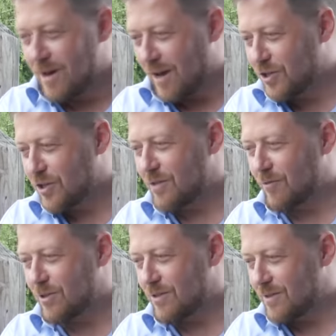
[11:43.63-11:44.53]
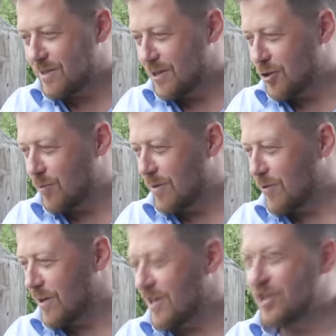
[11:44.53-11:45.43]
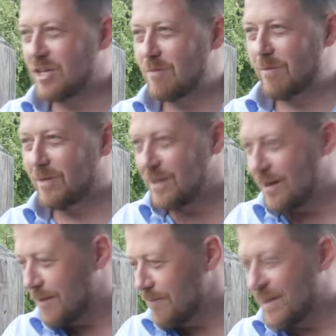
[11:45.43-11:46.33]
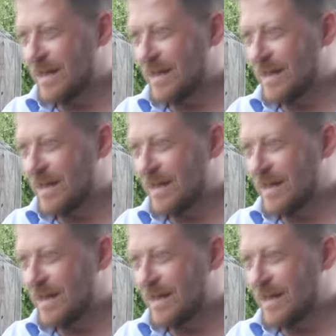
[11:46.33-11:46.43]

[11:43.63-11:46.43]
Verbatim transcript: отчитываются везде, что мы его героически победили,